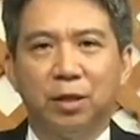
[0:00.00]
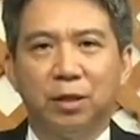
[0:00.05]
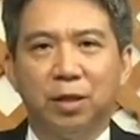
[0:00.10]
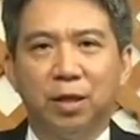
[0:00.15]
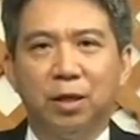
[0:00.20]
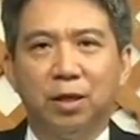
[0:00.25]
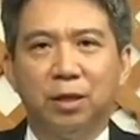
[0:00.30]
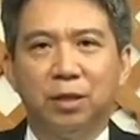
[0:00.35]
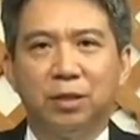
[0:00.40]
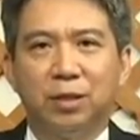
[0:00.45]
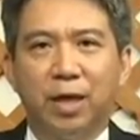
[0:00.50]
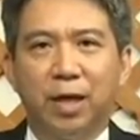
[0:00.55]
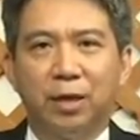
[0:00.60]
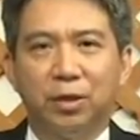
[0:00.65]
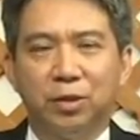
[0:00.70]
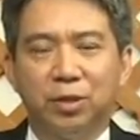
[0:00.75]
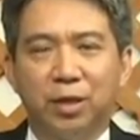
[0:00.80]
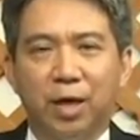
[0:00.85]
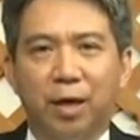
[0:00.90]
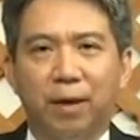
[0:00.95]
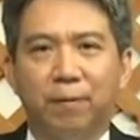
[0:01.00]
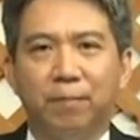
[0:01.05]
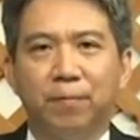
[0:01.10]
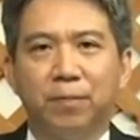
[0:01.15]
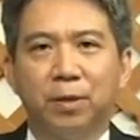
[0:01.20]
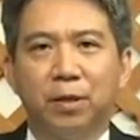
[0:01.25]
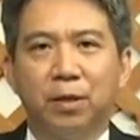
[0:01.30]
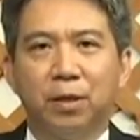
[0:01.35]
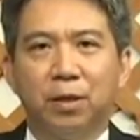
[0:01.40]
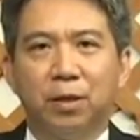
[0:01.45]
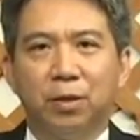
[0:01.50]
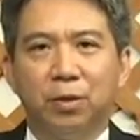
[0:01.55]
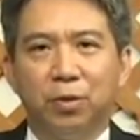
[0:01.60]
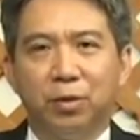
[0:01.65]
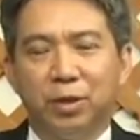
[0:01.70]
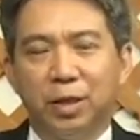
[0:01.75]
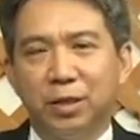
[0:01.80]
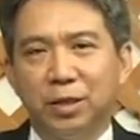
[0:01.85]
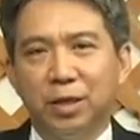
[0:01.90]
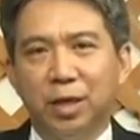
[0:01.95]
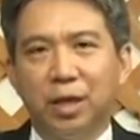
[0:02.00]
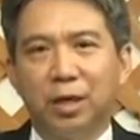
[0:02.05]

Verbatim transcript: 得奖赏。有着这